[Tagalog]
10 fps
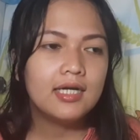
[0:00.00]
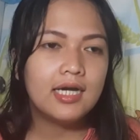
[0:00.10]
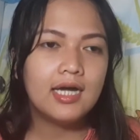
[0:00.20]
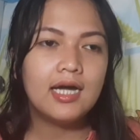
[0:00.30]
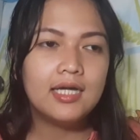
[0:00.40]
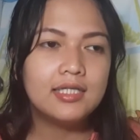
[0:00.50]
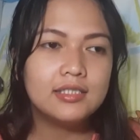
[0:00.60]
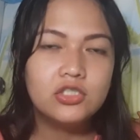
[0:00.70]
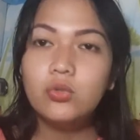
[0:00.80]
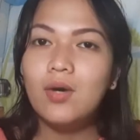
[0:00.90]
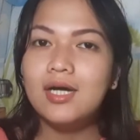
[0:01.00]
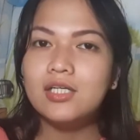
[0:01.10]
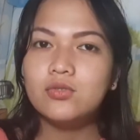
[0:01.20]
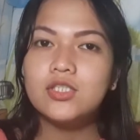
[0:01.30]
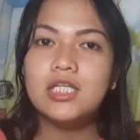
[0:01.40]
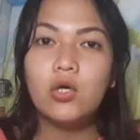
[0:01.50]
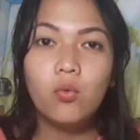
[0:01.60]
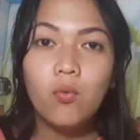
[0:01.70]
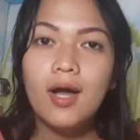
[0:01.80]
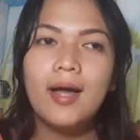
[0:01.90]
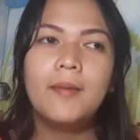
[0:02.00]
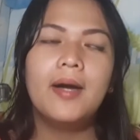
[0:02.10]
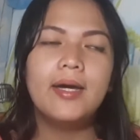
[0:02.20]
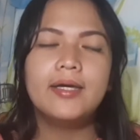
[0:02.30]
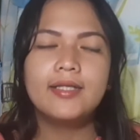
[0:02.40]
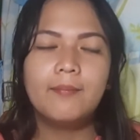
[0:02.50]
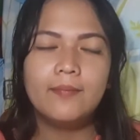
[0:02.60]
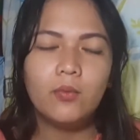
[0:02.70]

kaya January ko siya nakuha ay na,